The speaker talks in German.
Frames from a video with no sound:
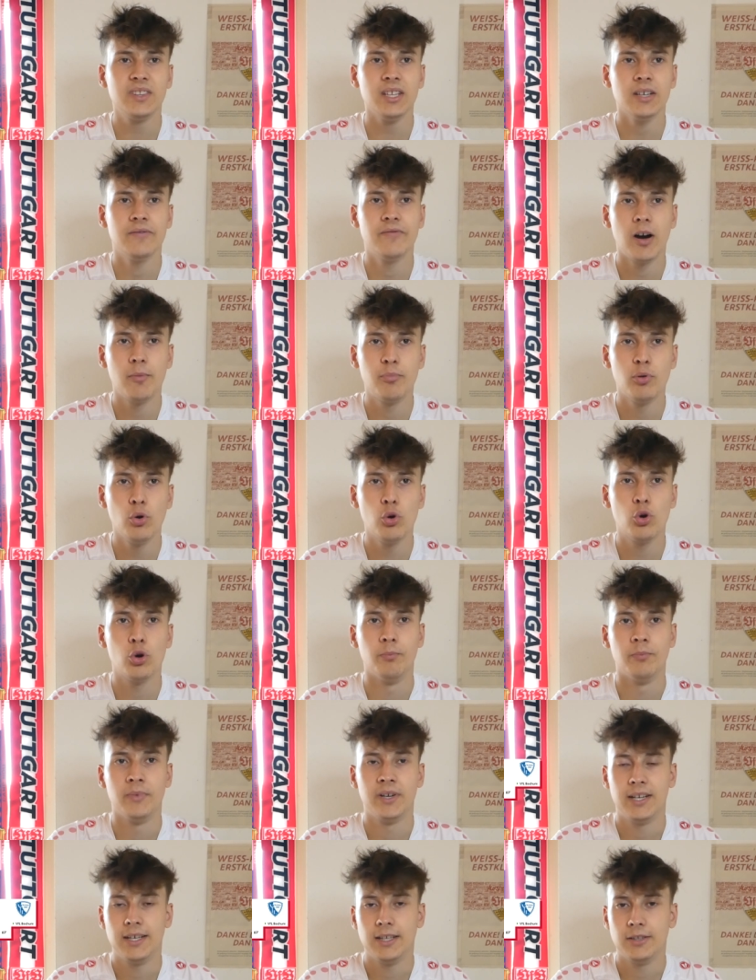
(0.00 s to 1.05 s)
war
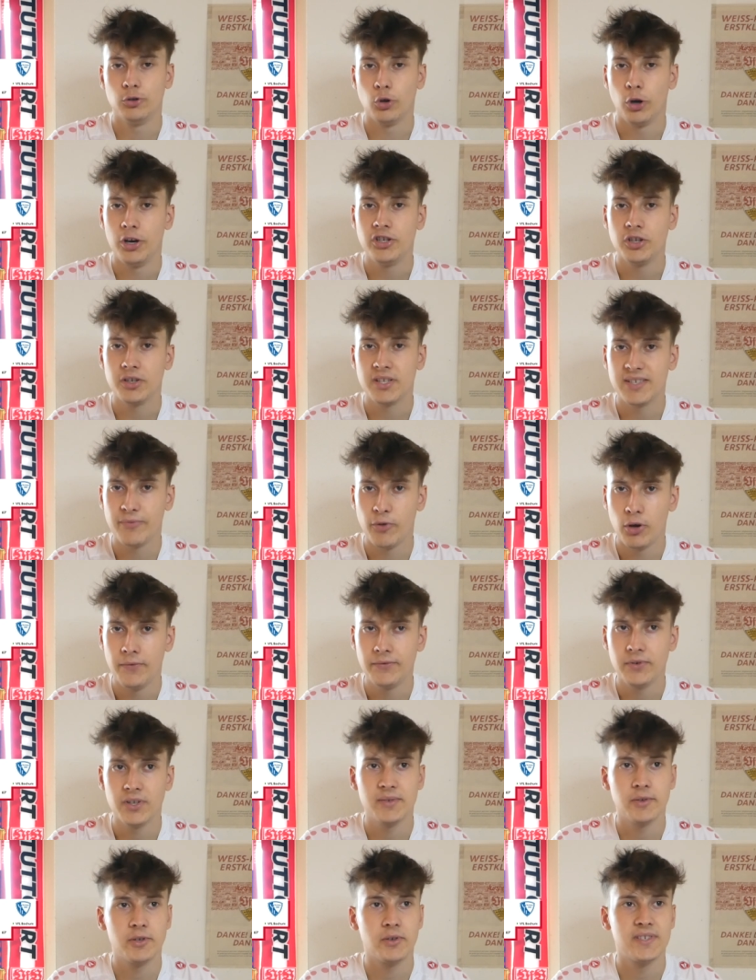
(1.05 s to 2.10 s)
Bochum.
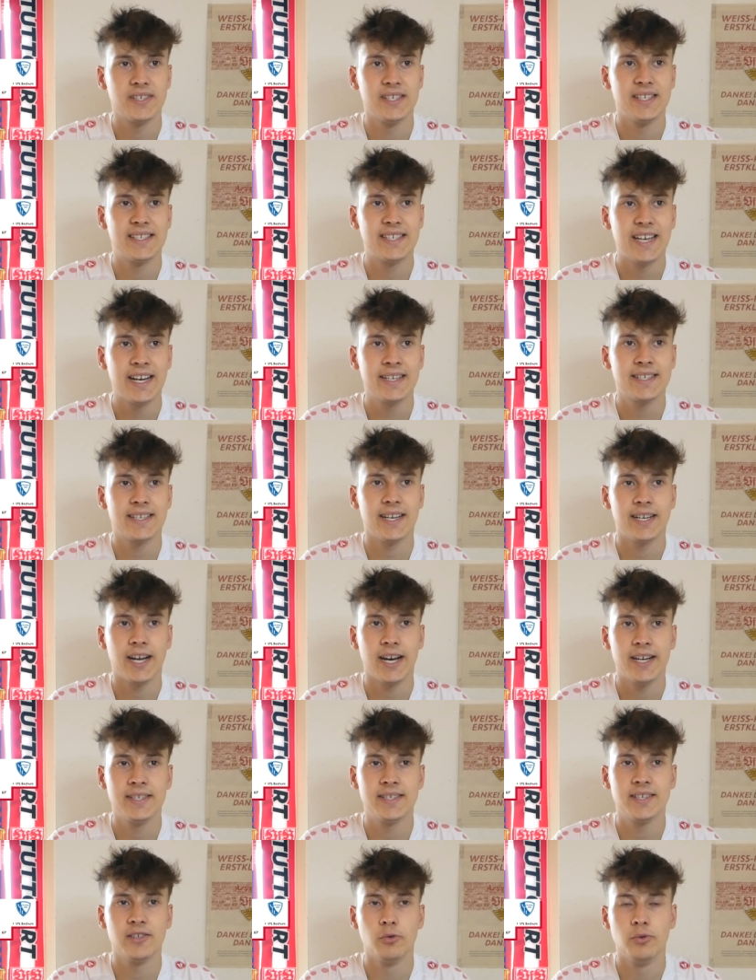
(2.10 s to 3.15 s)
9.12.2006, ein
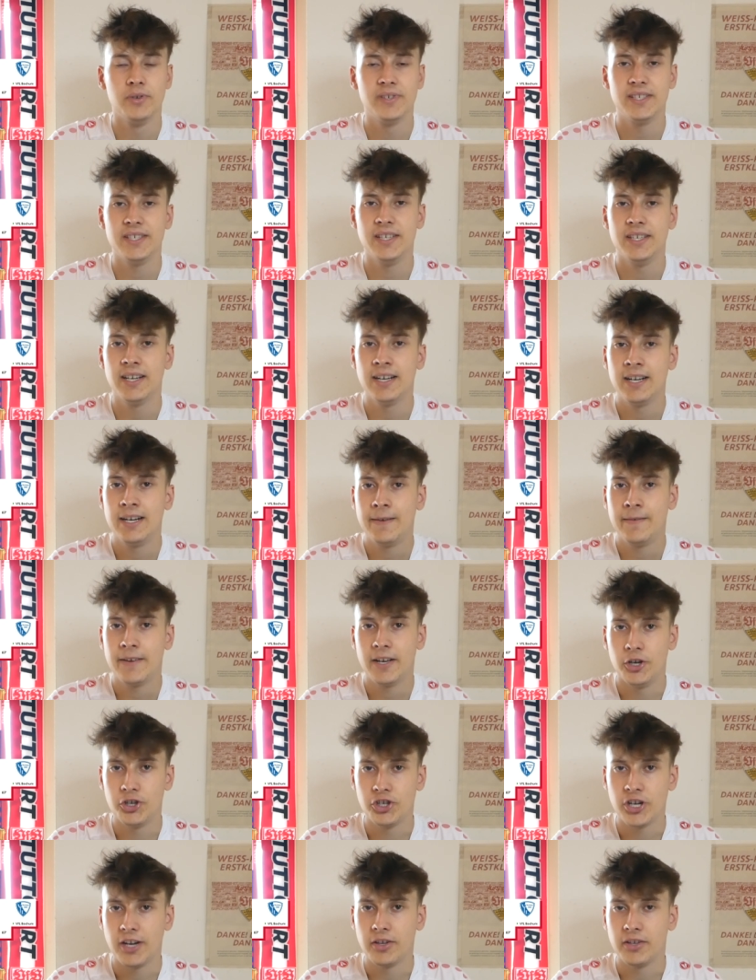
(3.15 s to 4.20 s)
1-0-Sieg,
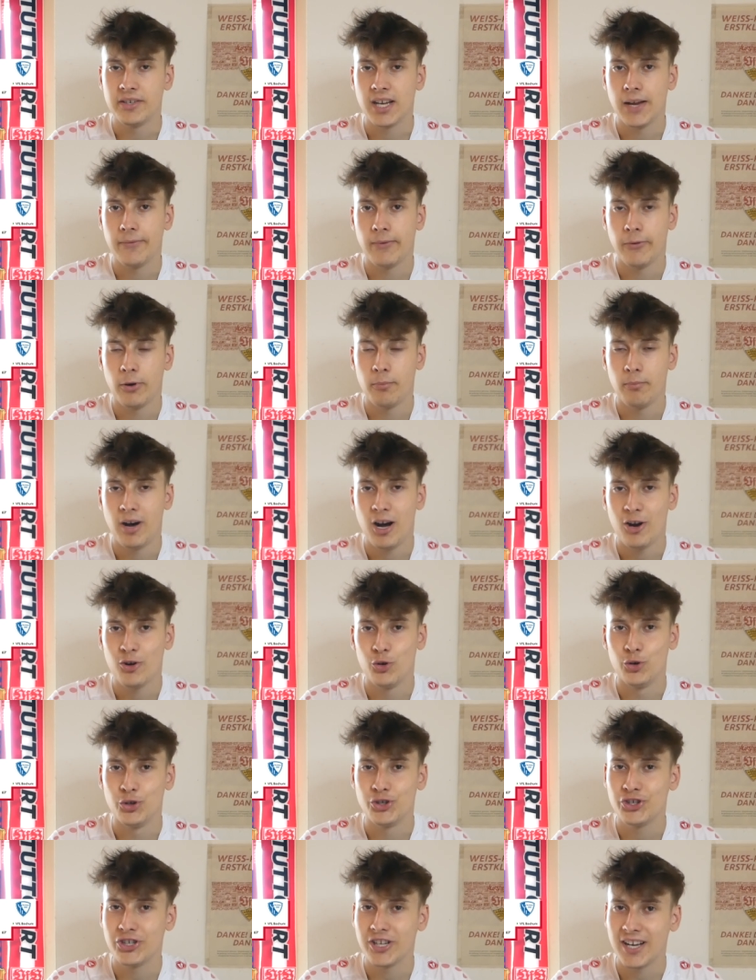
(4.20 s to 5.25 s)
entscheidender Treffer von
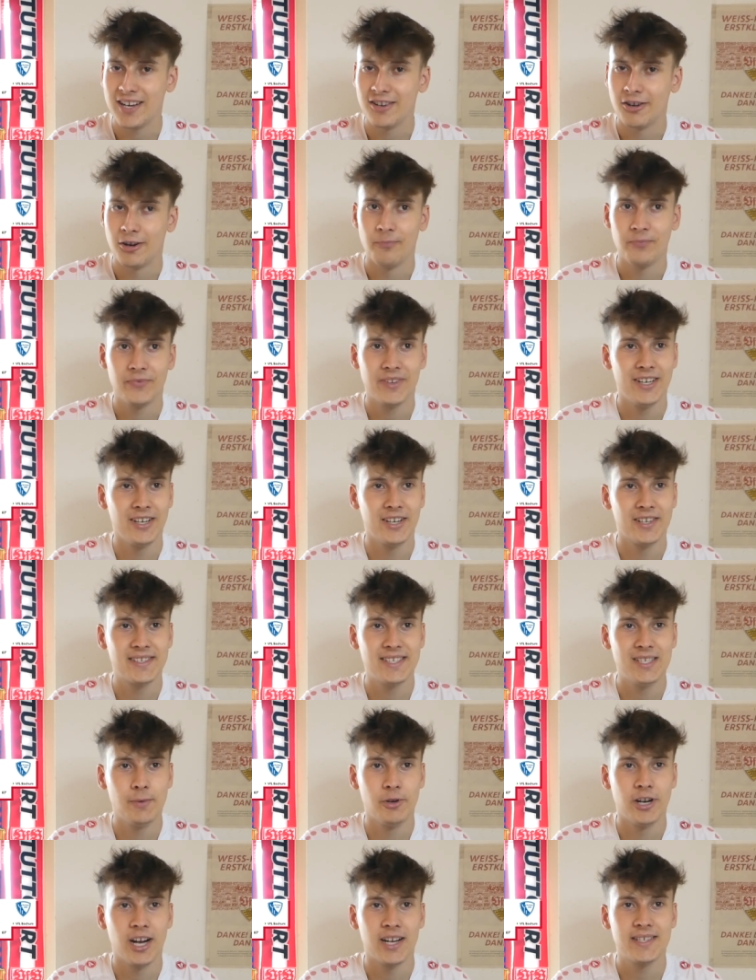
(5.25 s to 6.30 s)
Marco Streller in der
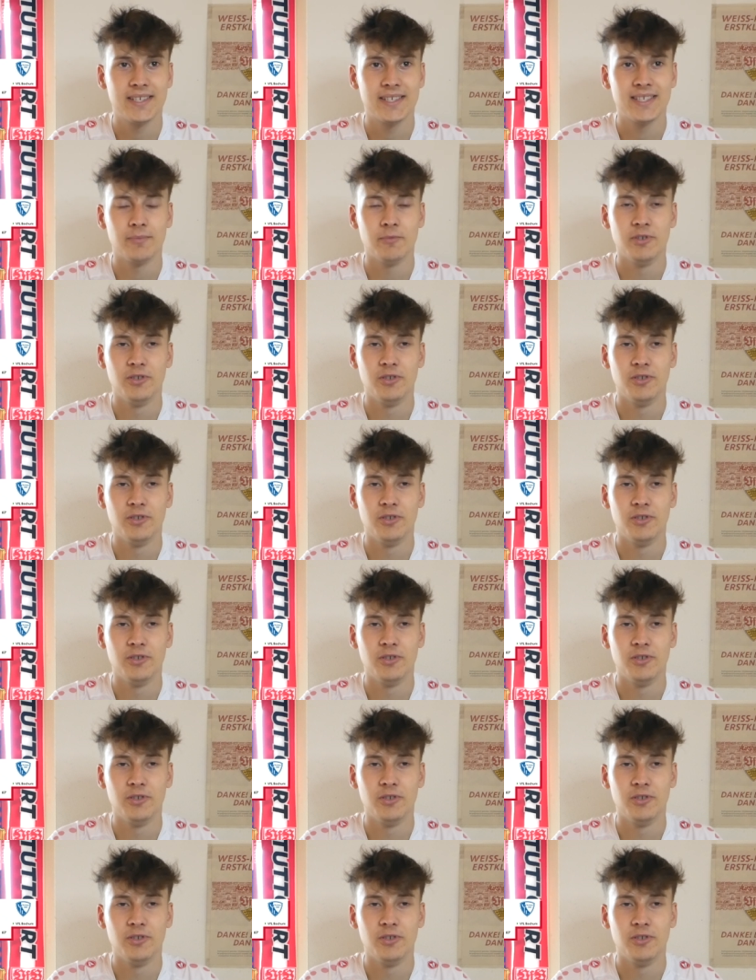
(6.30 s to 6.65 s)
87.